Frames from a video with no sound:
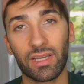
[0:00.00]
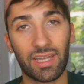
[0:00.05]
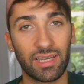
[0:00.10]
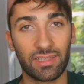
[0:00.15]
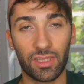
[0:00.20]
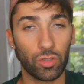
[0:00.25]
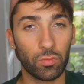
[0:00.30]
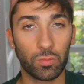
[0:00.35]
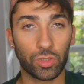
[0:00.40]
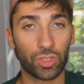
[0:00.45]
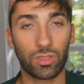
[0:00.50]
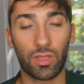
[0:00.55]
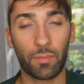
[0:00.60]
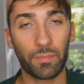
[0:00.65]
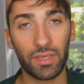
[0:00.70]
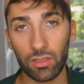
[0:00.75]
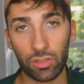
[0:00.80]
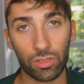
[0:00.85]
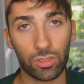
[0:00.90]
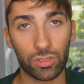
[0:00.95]
Que tengo un montón de
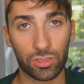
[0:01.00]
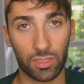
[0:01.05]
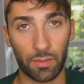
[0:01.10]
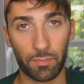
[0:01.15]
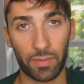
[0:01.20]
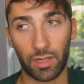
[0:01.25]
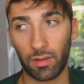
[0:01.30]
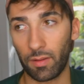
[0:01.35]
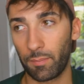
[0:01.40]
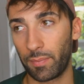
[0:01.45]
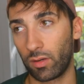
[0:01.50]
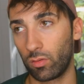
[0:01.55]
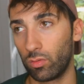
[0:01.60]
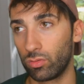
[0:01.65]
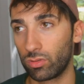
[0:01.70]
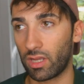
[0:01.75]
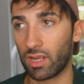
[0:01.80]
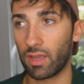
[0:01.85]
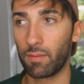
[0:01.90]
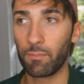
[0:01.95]
amigos siempre que me
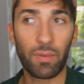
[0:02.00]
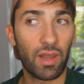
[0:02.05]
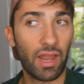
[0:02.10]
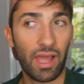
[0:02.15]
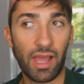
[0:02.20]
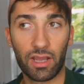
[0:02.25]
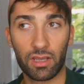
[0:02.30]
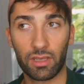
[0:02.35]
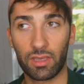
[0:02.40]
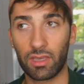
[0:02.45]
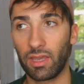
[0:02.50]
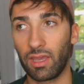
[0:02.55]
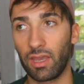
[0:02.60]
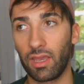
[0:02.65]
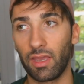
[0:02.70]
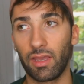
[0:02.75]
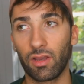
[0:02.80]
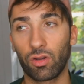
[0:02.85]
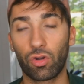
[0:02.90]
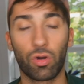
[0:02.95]
preguntan en plan
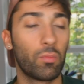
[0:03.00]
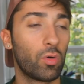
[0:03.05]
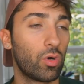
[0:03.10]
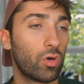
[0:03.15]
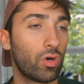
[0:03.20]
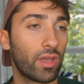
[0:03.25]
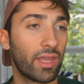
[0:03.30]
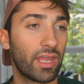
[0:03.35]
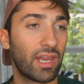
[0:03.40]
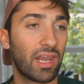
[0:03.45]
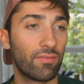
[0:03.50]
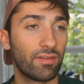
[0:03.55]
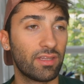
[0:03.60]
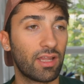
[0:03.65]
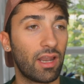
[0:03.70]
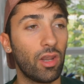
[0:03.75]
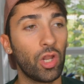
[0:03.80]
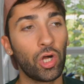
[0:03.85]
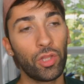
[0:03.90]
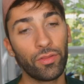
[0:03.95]
que cómo es la vida
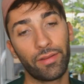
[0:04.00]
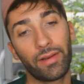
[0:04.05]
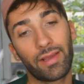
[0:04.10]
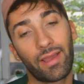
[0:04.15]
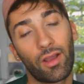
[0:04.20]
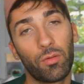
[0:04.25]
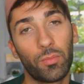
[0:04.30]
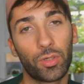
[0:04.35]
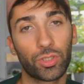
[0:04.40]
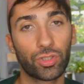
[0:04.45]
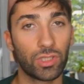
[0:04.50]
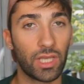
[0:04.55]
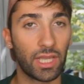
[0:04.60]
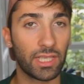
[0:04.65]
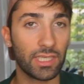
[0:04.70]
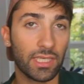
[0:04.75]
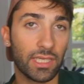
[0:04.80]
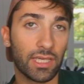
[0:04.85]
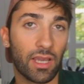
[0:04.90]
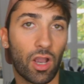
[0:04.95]
en Londres, que cómo estoy
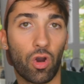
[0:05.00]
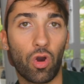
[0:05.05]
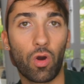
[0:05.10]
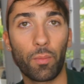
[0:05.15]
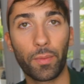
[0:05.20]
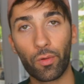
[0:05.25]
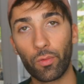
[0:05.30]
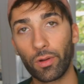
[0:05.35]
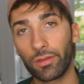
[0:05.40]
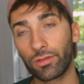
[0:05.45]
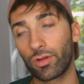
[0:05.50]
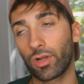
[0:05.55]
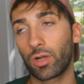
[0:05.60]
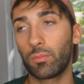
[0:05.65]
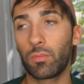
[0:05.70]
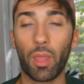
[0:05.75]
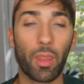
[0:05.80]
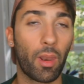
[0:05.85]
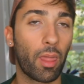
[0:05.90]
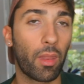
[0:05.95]
allí, que cómo me encuentro, que
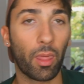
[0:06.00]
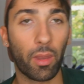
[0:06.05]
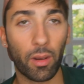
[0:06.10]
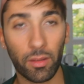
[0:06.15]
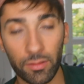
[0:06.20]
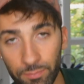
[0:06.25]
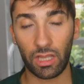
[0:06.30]
cómo...